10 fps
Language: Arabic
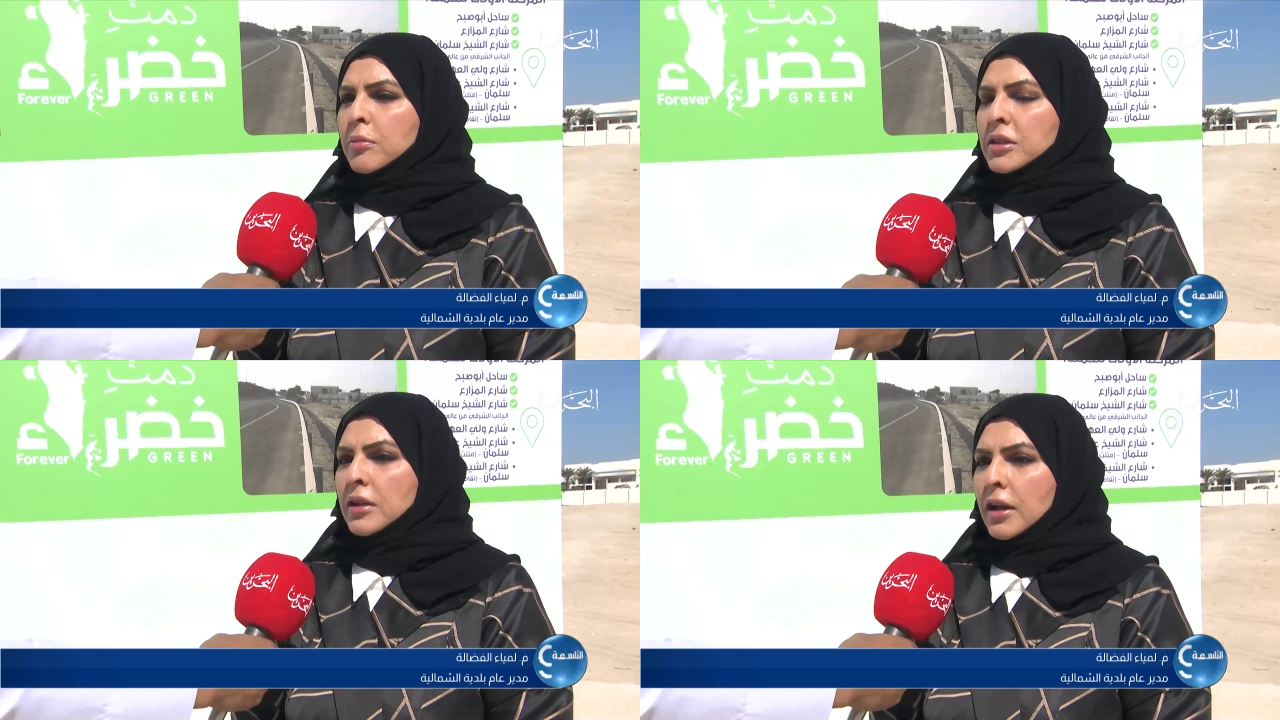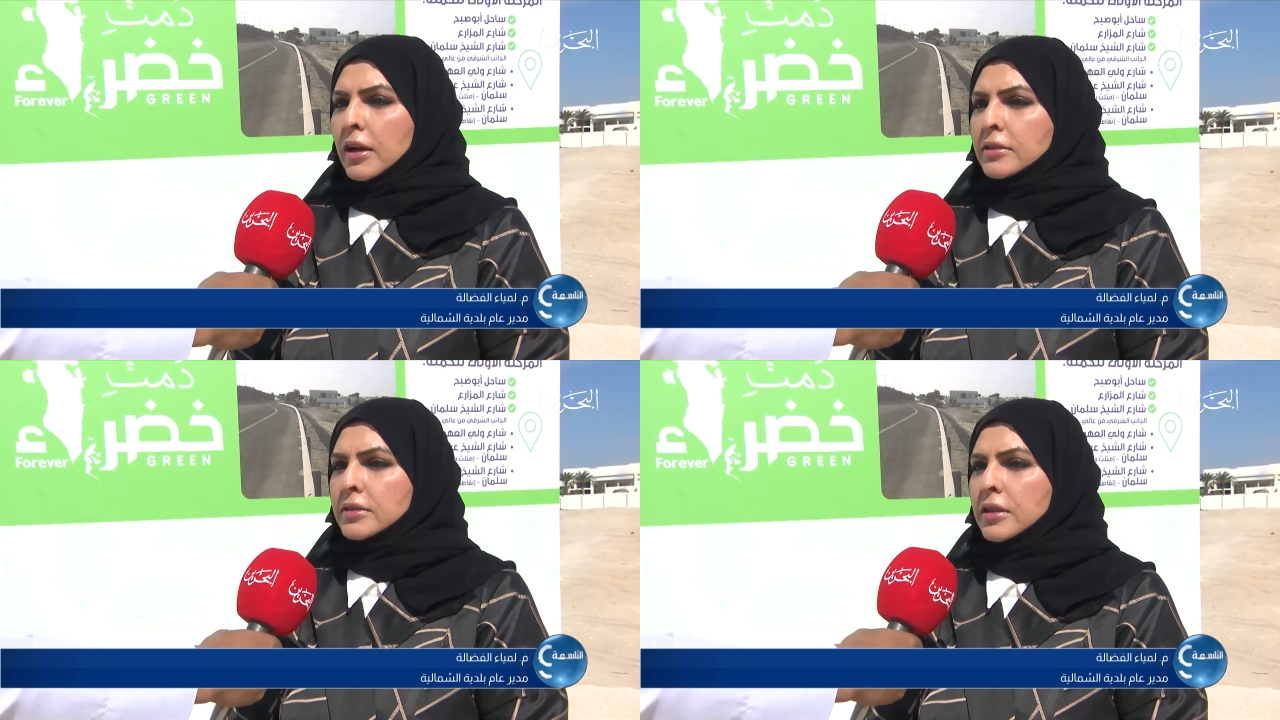
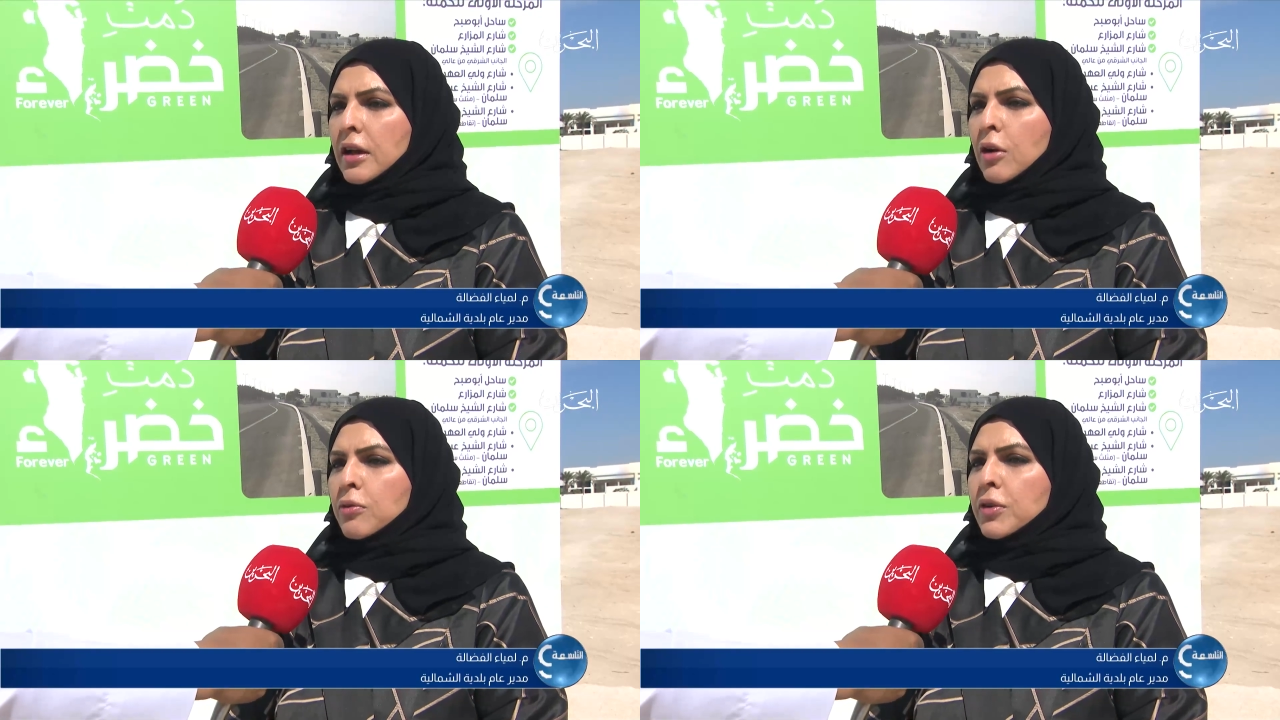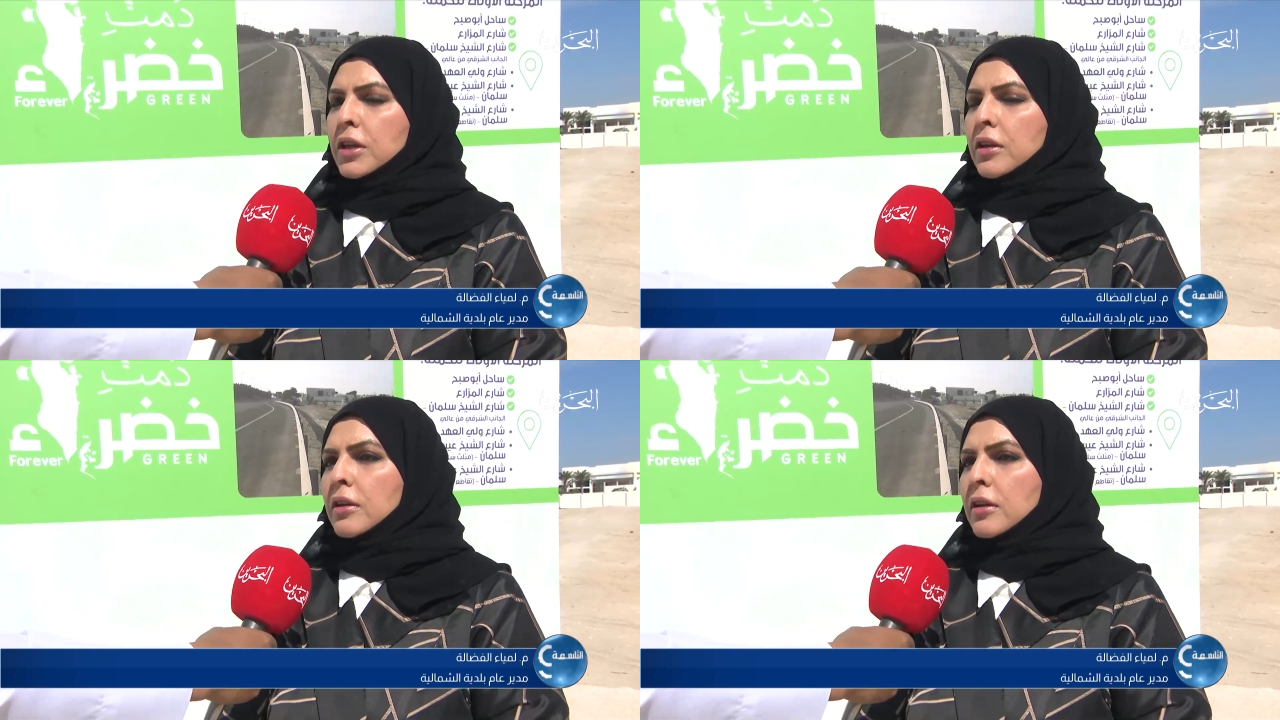مصلحه او
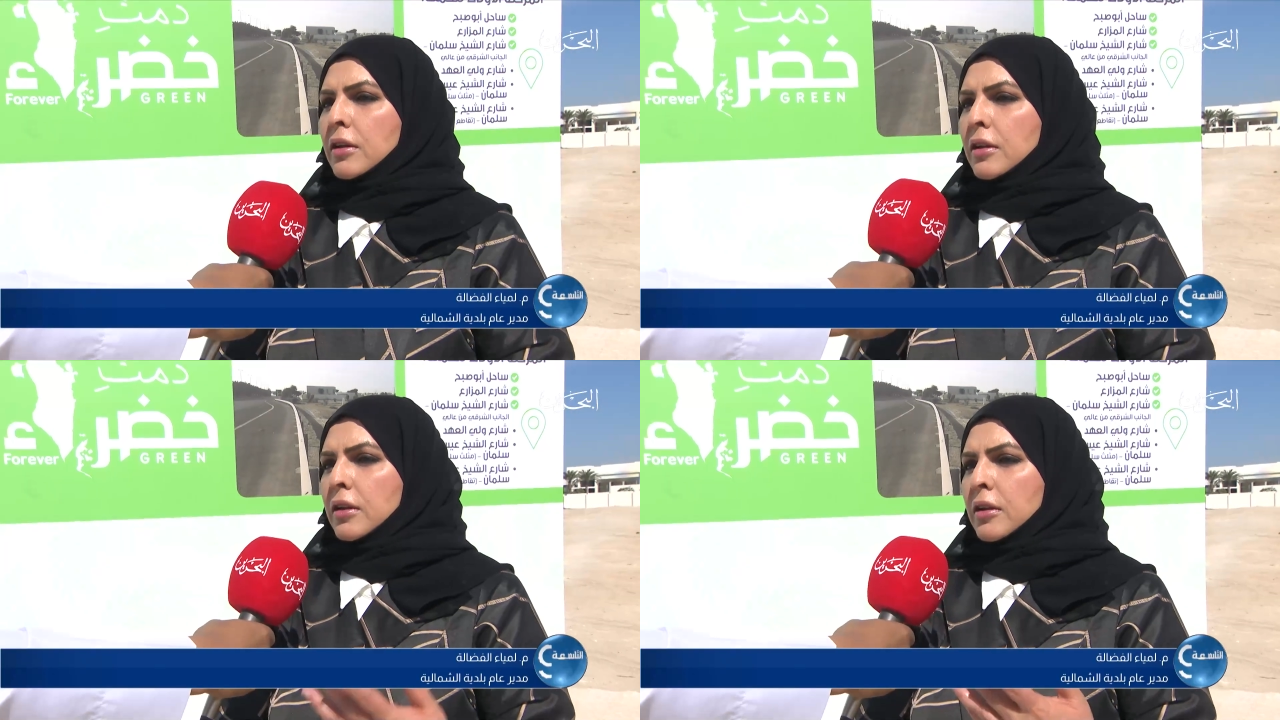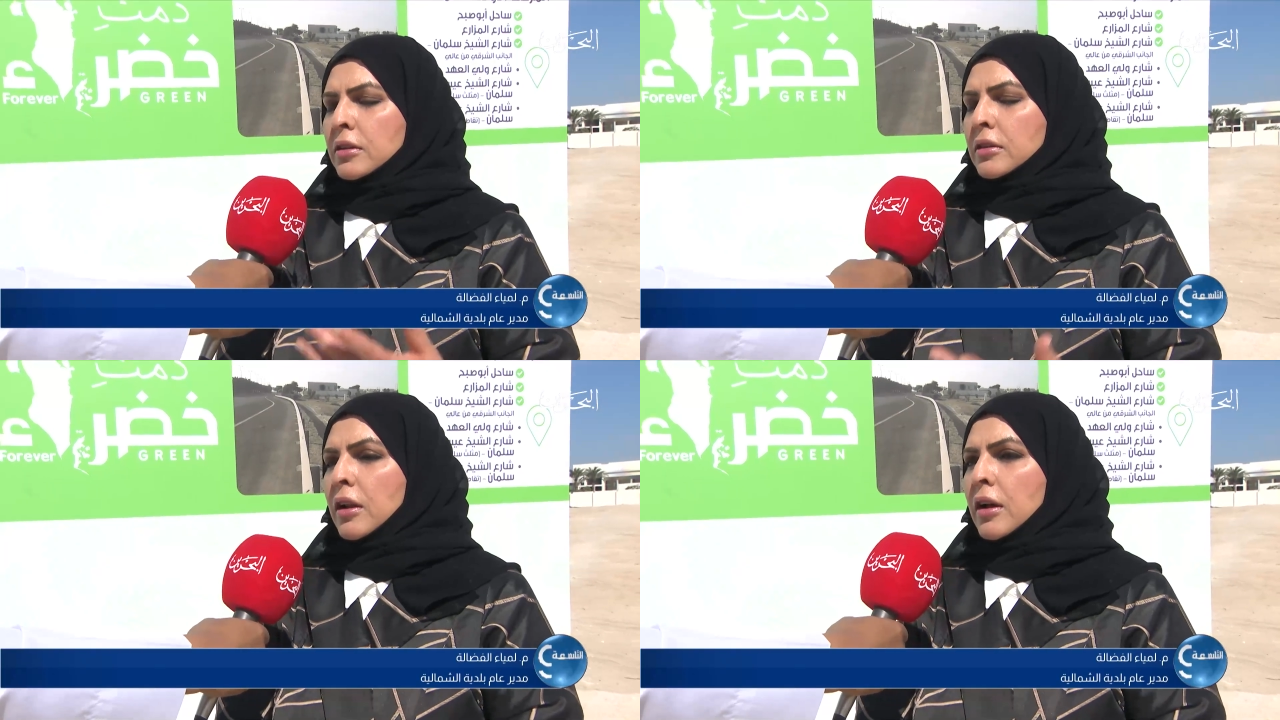في
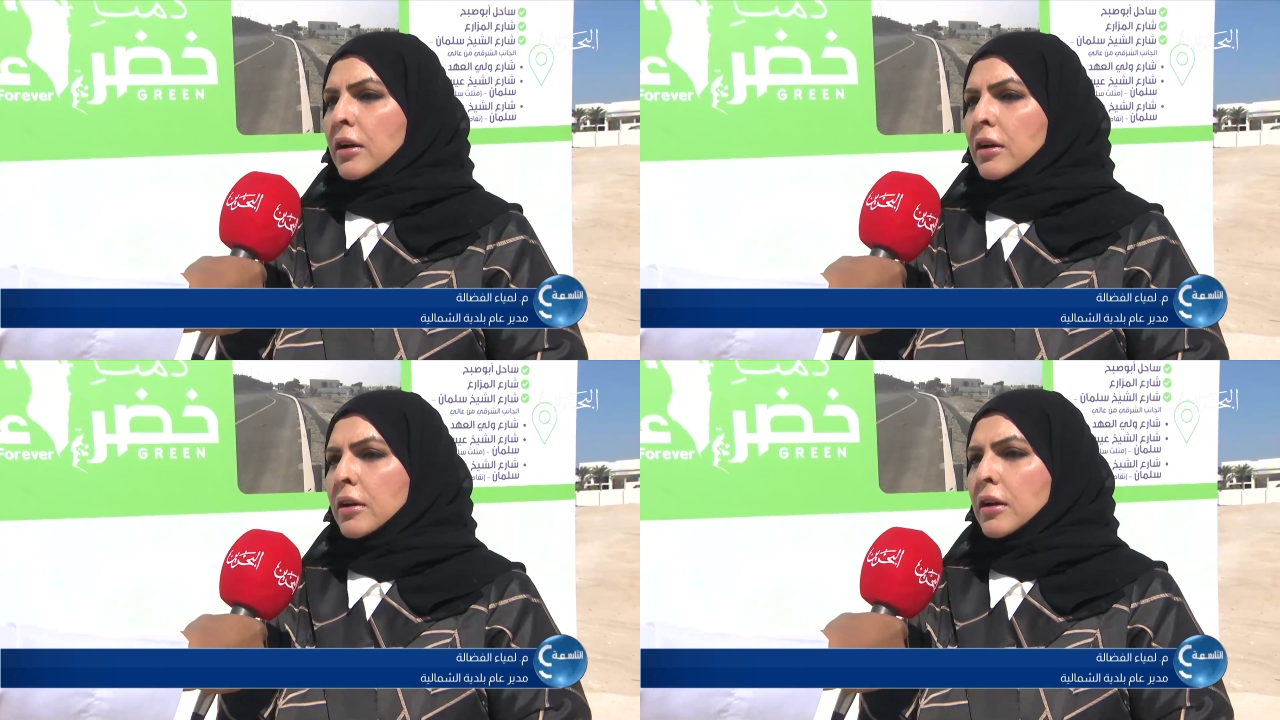انطلاق